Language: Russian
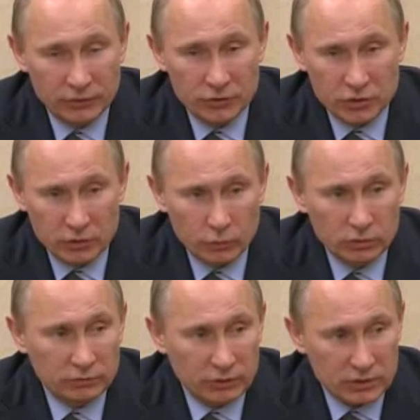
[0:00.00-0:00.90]
в течение
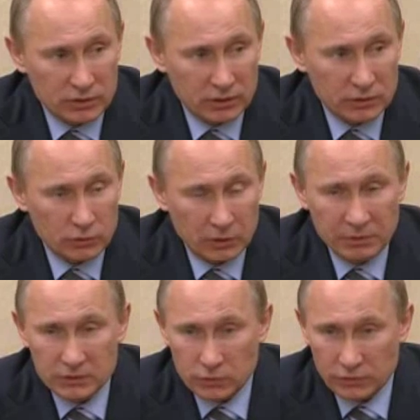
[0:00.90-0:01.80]
года выросли на
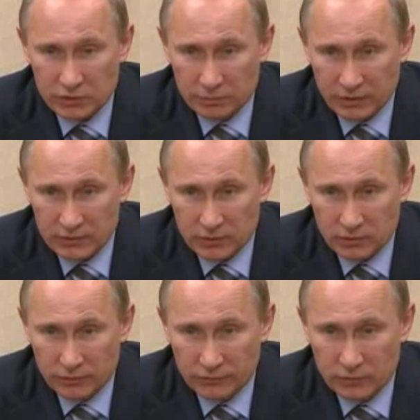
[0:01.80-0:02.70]

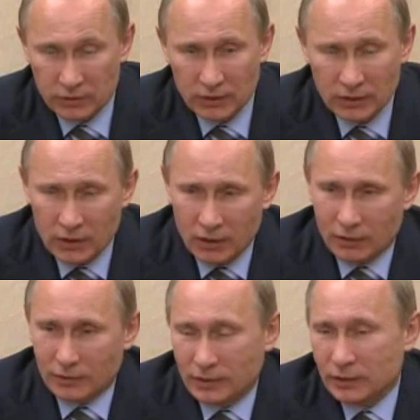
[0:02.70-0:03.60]
45-47%.
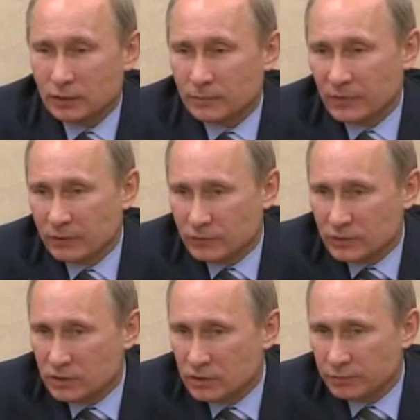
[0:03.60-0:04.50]
Я, вы
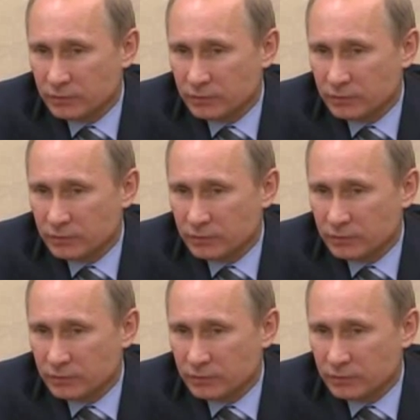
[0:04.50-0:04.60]
знаете,